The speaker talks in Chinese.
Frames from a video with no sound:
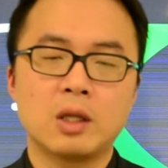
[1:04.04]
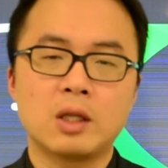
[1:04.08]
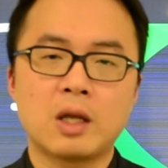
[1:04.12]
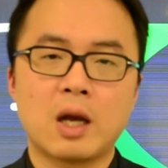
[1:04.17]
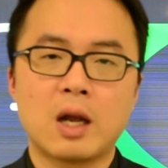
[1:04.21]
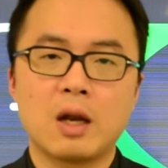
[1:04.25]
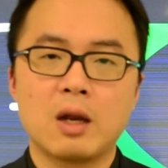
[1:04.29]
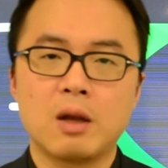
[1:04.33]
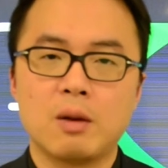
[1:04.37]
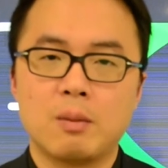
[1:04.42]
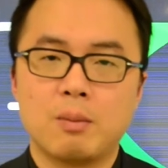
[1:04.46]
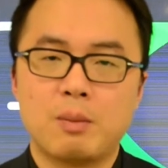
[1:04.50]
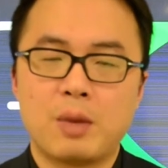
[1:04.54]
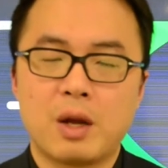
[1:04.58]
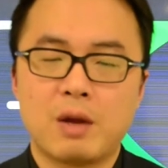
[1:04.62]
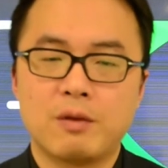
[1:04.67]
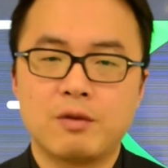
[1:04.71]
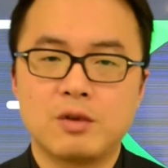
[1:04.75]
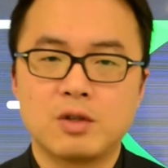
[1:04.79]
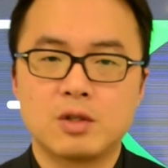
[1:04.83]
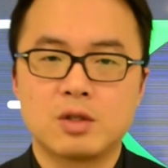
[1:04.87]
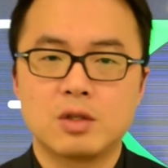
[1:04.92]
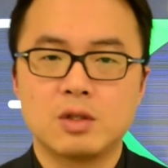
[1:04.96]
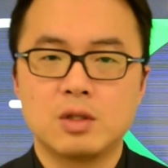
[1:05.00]
弹了百
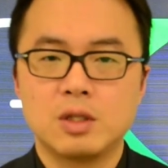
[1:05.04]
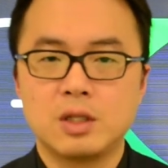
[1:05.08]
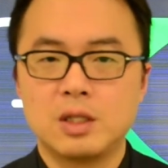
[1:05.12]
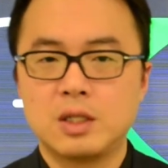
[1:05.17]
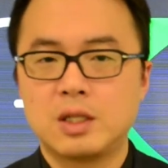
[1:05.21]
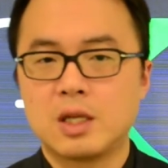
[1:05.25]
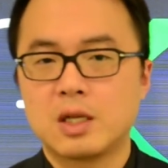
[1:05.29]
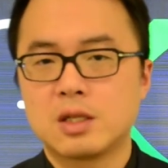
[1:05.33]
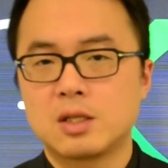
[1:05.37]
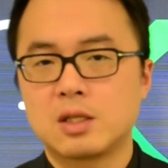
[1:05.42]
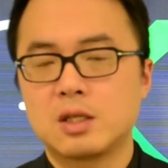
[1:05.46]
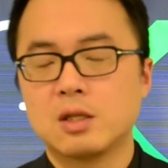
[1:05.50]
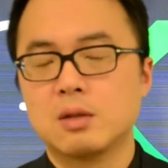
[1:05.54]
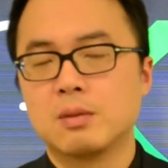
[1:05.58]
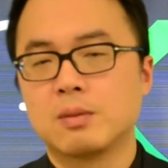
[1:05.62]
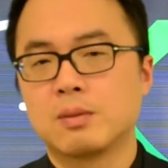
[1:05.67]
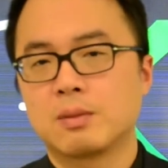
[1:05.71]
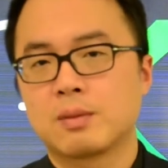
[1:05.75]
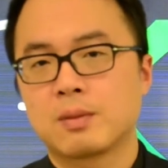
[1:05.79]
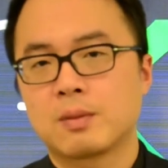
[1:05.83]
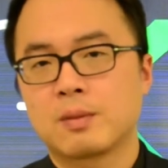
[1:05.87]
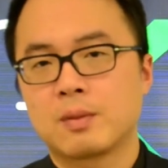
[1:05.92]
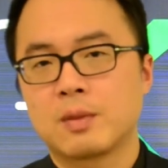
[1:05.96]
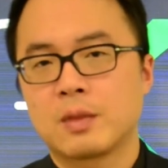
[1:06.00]
分之一点四。
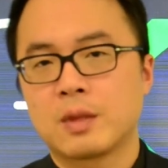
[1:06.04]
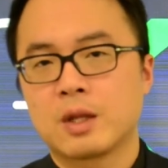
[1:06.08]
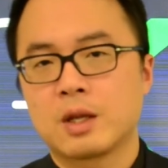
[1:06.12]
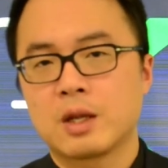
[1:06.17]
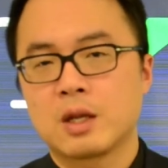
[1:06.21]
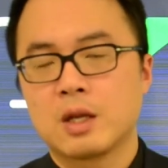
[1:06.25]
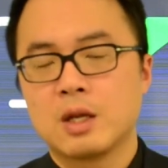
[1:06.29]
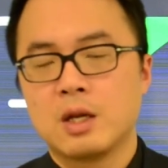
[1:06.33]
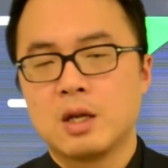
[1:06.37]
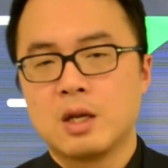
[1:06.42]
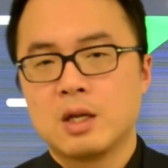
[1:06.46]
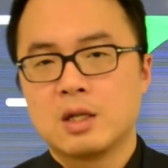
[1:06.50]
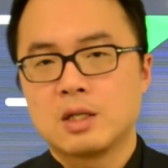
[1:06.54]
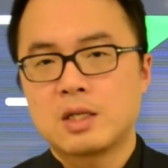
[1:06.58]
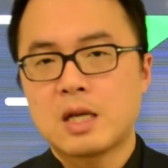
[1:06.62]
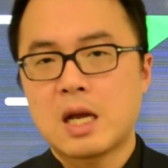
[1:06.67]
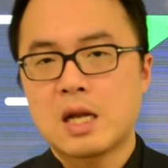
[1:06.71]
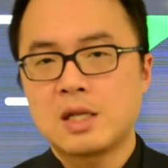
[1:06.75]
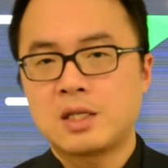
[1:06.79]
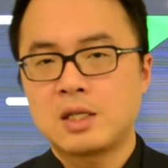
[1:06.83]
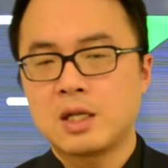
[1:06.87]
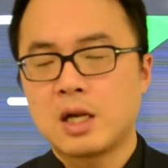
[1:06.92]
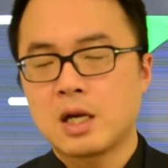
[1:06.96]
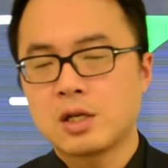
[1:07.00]

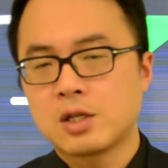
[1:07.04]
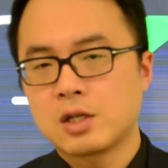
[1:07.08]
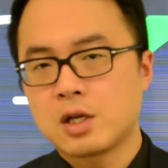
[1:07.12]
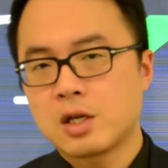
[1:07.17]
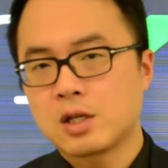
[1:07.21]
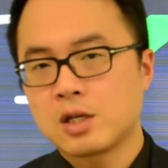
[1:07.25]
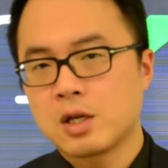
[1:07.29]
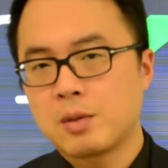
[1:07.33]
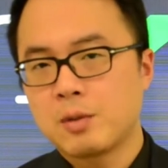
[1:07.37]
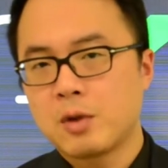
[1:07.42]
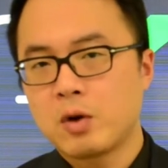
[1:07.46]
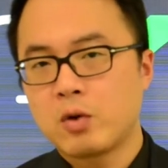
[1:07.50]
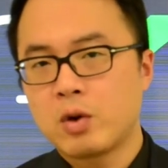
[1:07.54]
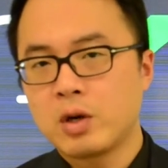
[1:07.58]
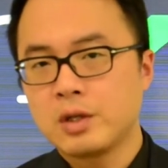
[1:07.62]
在其他市场上面，